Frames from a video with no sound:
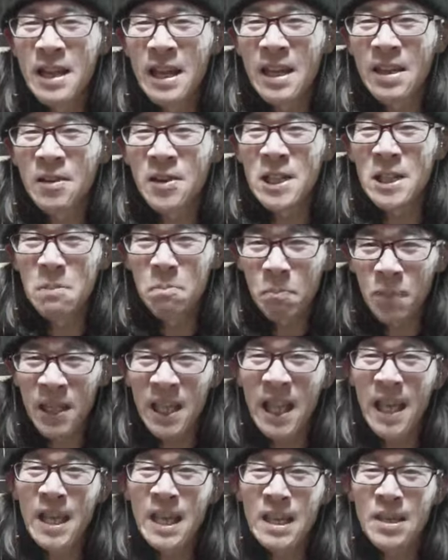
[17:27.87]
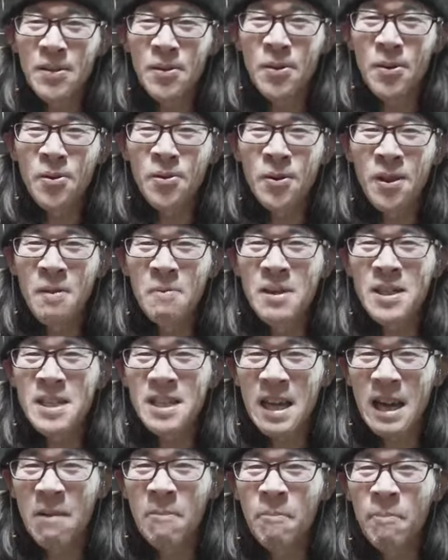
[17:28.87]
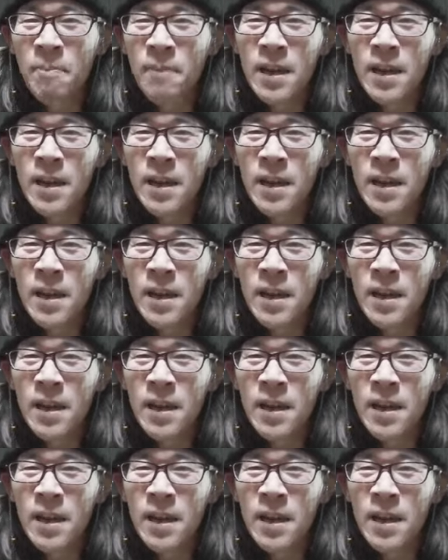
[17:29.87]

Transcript: えっと、神秘的なところといいますか